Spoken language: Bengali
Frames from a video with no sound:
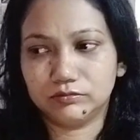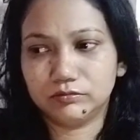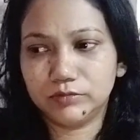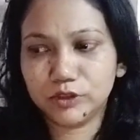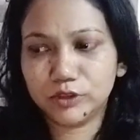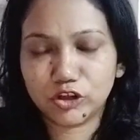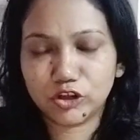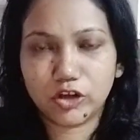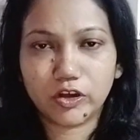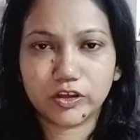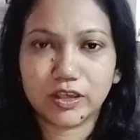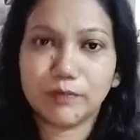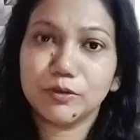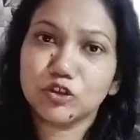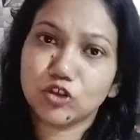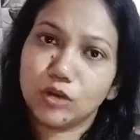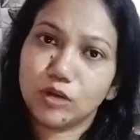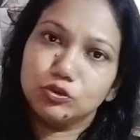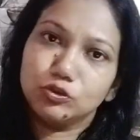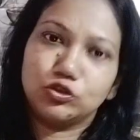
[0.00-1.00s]
বিষয় হয় কি আমি
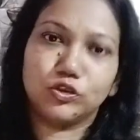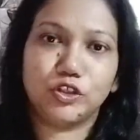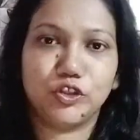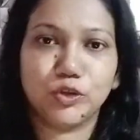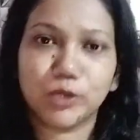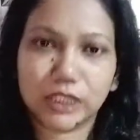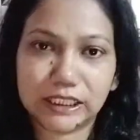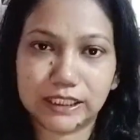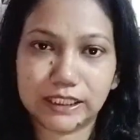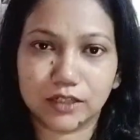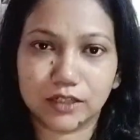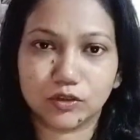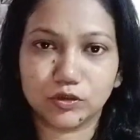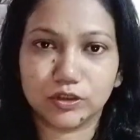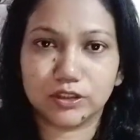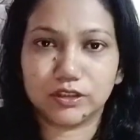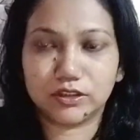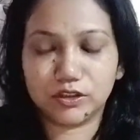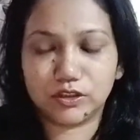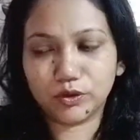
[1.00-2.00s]
সমস্ত কিছু ক্লিয়ার করে
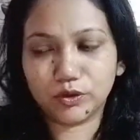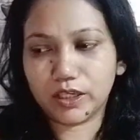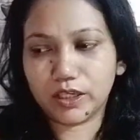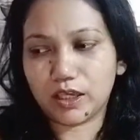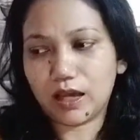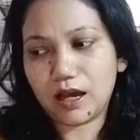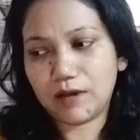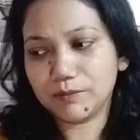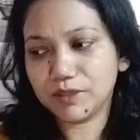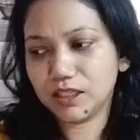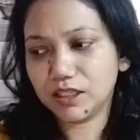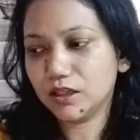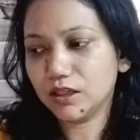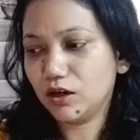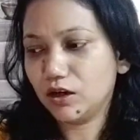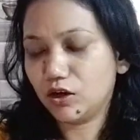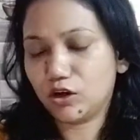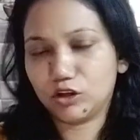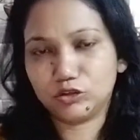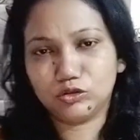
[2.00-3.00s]
দিচ্ছি ওকে আমি
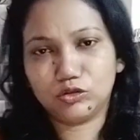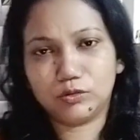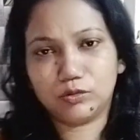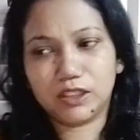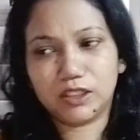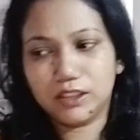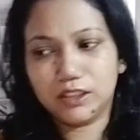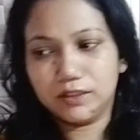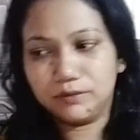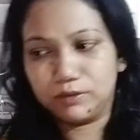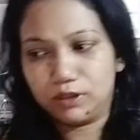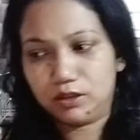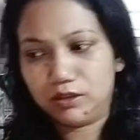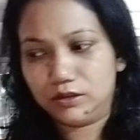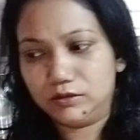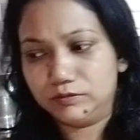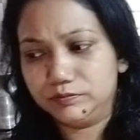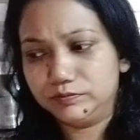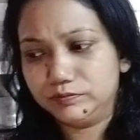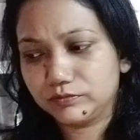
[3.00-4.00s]
হয়তো তোমাদের
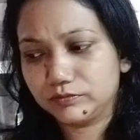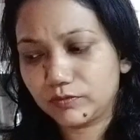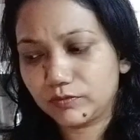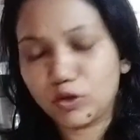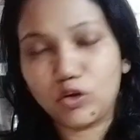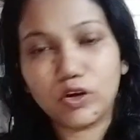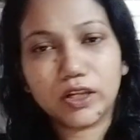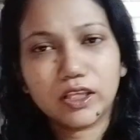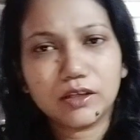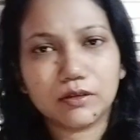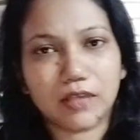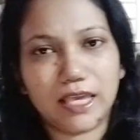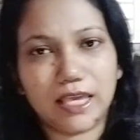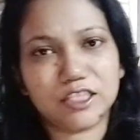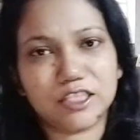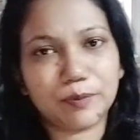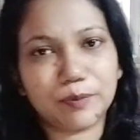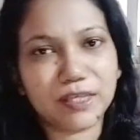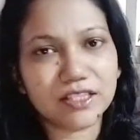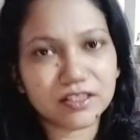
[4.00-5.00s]
অনেক
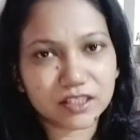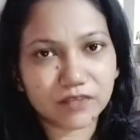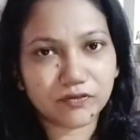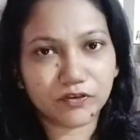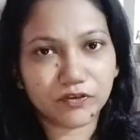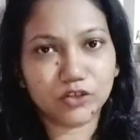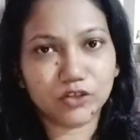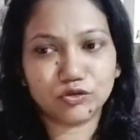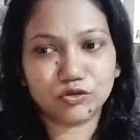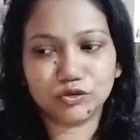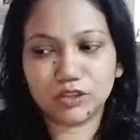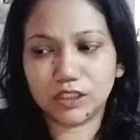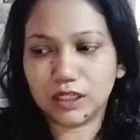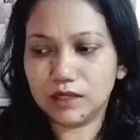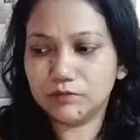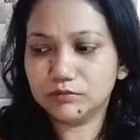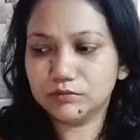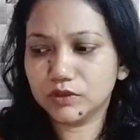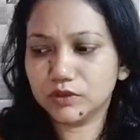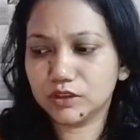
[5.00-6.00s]
এক্সপেন্সিভ কিছু
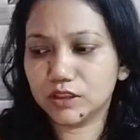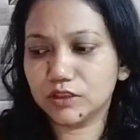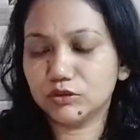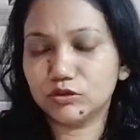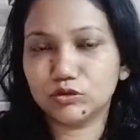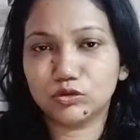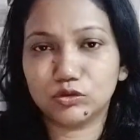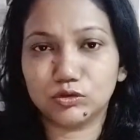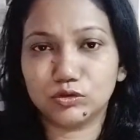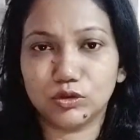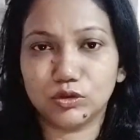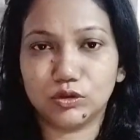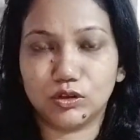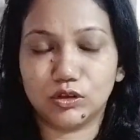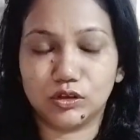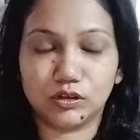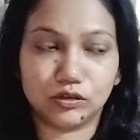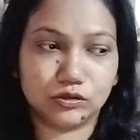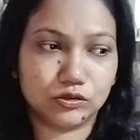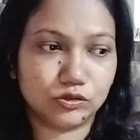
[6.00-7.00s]
দিলাম কিন্তু
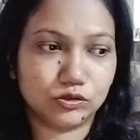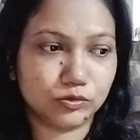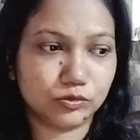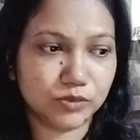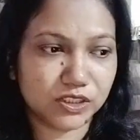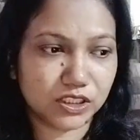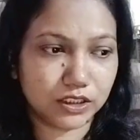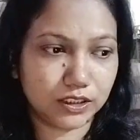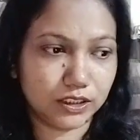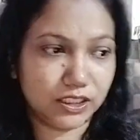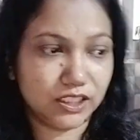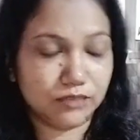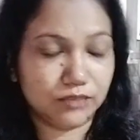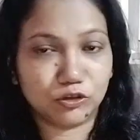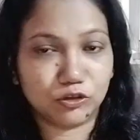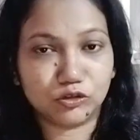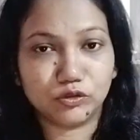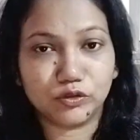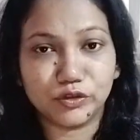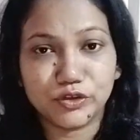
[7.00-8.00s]
তুমি সেটা ঠিক
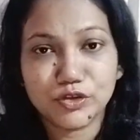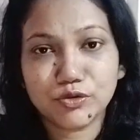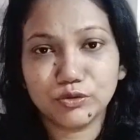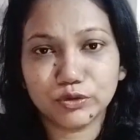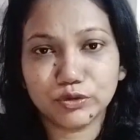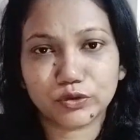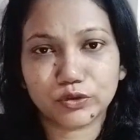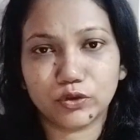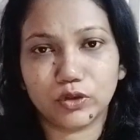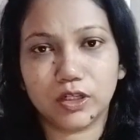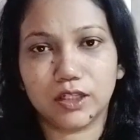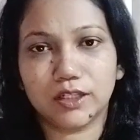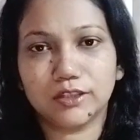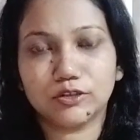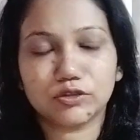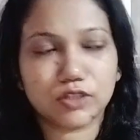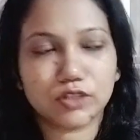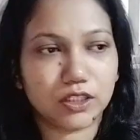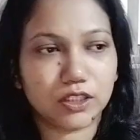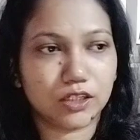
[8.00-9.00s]
মতন ইউজ করলে না তো
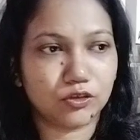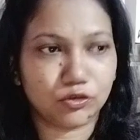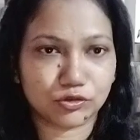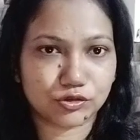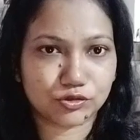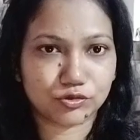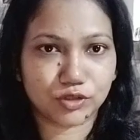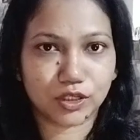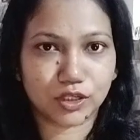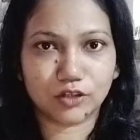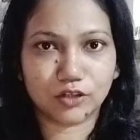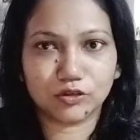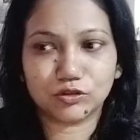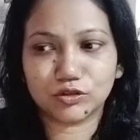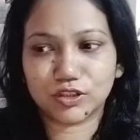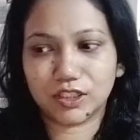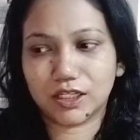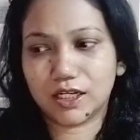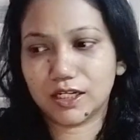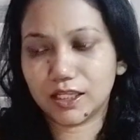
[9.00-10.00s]
সেটা নষ্ট হয়ে গেল তো
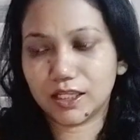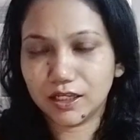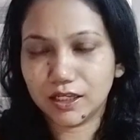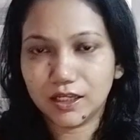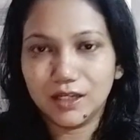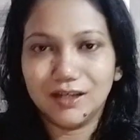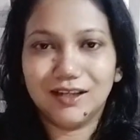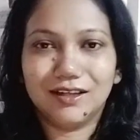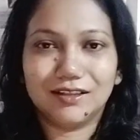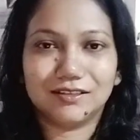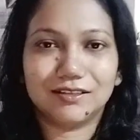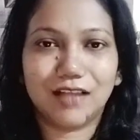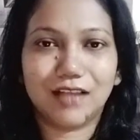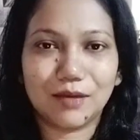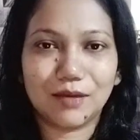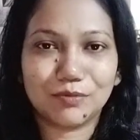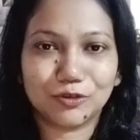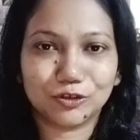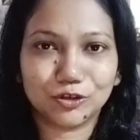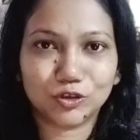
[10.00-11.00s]
সেখানে
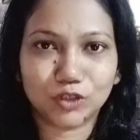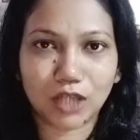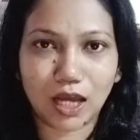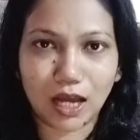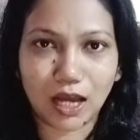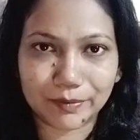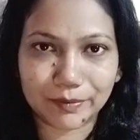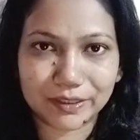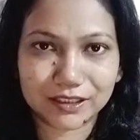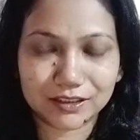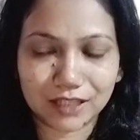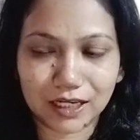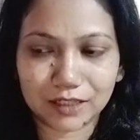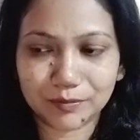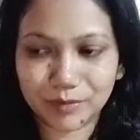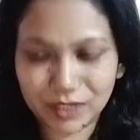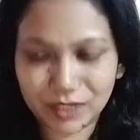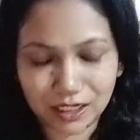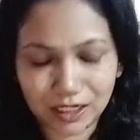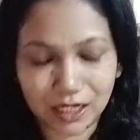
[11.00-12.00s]
দায়বদ্ধতা আমার
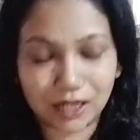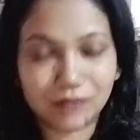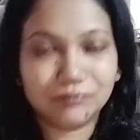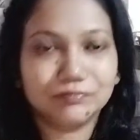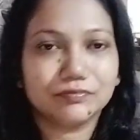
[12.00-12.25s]
থাকবে না